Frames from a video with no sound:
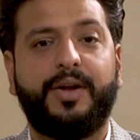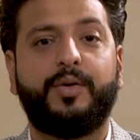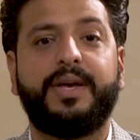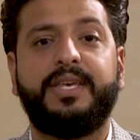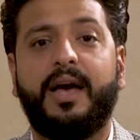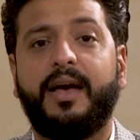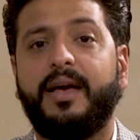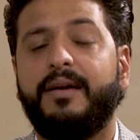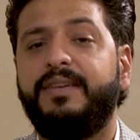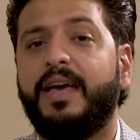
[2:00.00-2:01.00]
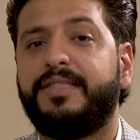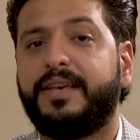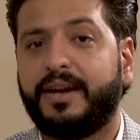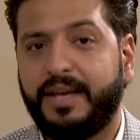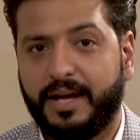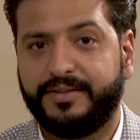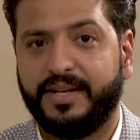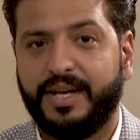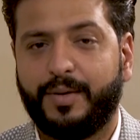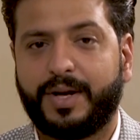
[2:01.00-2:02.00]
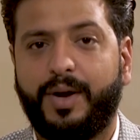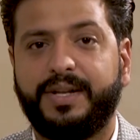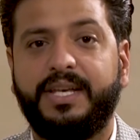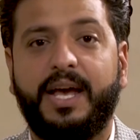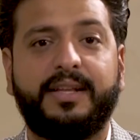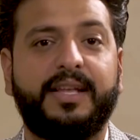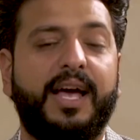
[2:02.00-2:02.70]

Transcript: نحن واياه في الذكريات والروحانيات